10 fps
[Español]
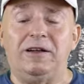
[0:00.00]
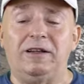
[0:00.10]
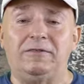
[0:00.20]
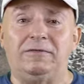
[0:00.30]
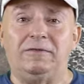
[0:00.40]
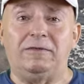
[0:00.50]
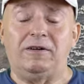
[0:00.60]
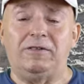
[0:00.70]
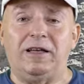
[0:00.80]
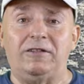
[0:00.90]
en,
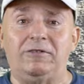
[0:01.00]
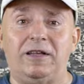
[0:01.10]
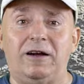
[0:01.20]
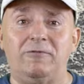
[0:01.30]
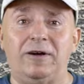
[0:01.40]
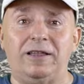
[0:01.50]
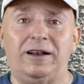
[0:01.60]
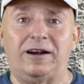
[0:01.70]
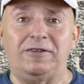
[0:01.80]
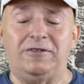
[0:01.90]
rodeado de agua
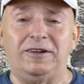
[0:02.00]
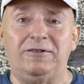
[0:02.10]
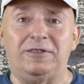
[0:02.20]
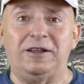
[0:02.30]
del río Nilo,